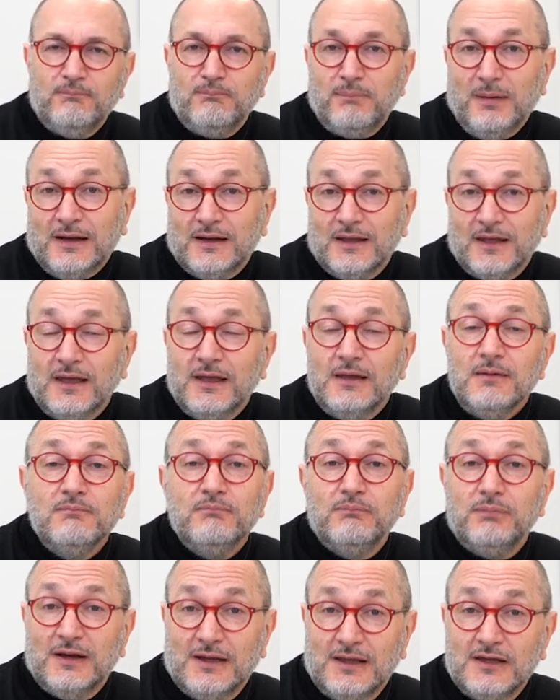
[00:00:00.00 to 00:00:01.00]
Perché?
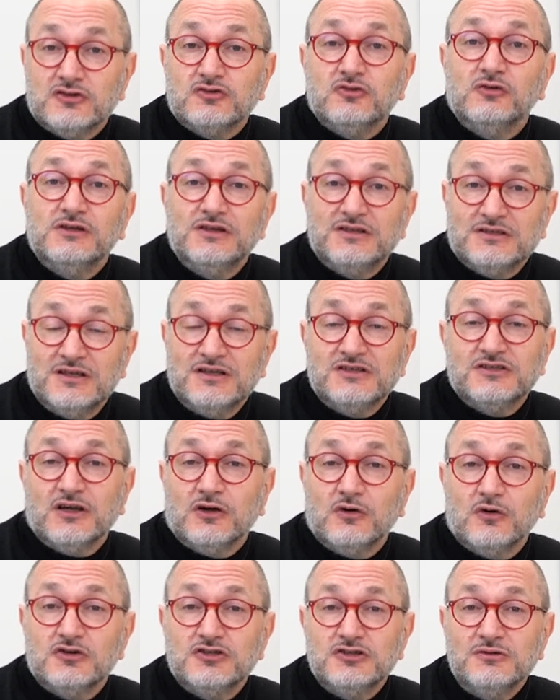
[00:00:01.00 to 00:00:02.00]
Perché sono gli stessi
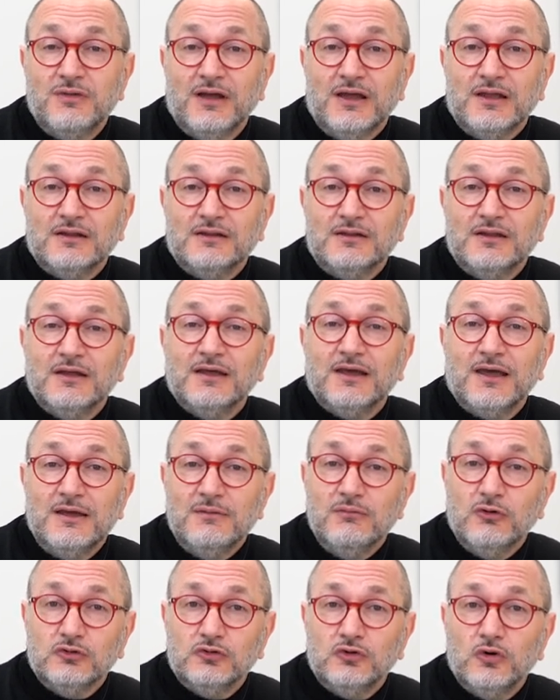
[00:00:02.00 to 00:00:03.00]
accorgimenti che
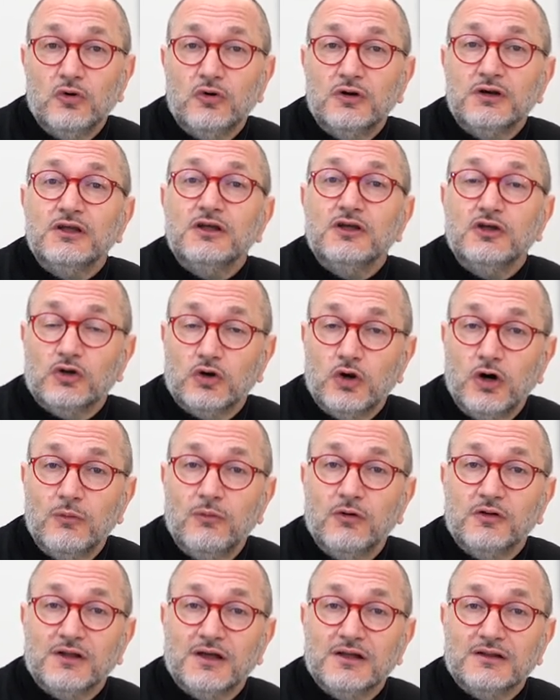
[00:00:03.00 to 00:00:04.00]
i motori, i
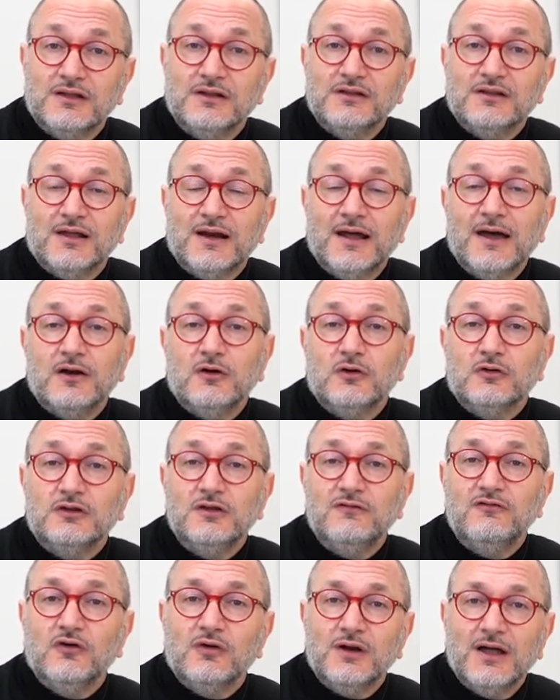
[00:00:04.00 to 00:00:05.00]
robot che tenteranno
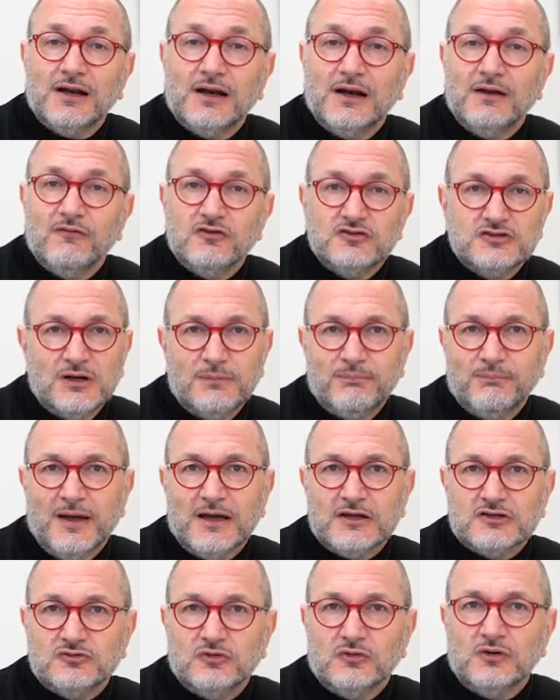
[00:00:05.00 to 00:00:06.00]
di violare la vostra
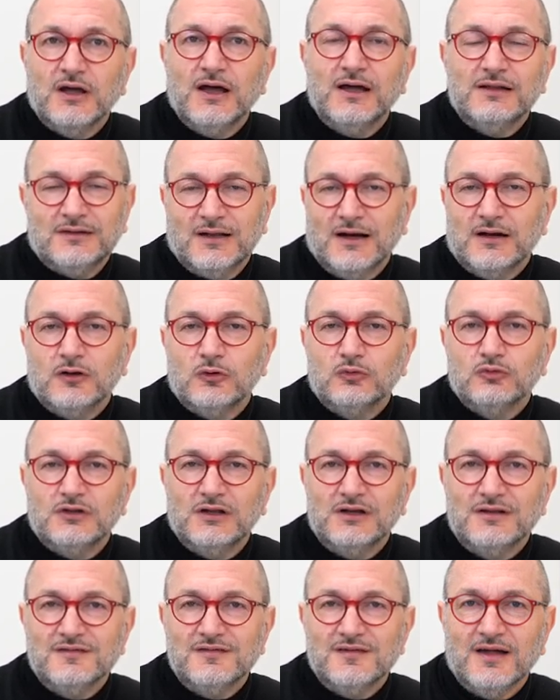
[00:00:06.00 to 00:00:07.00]
password andranno a
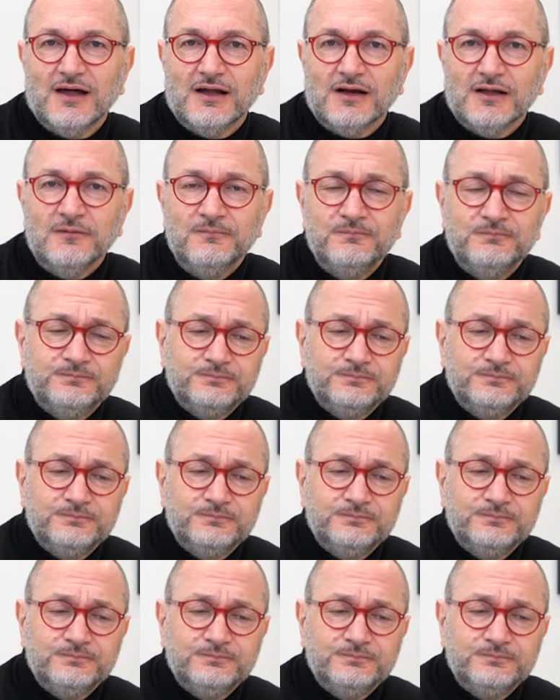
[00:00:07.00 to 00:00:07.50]
utilizzare.